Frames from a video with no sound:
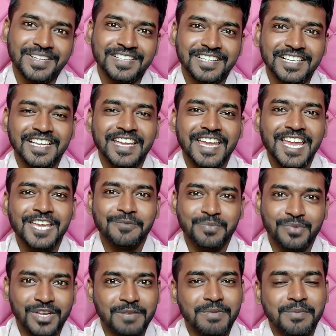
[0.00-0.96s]
ஒரு இது ஏஐ
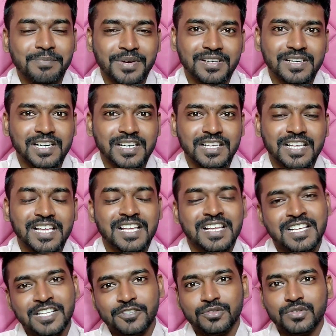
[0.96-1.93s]
மூலியமாக பண்ணுறானுங்க
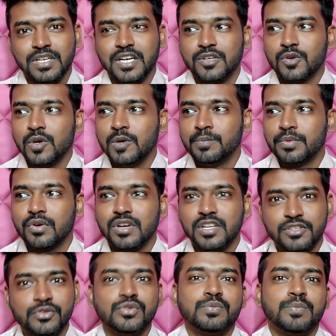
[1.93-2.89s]
ஸோ நான் டுவெல்
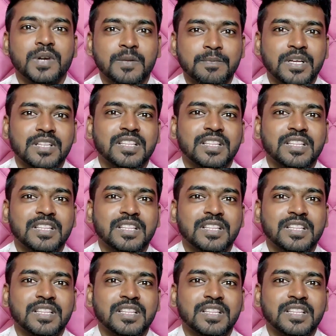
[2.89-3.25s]
ப்ரோவில் யூஸ் பண்ணி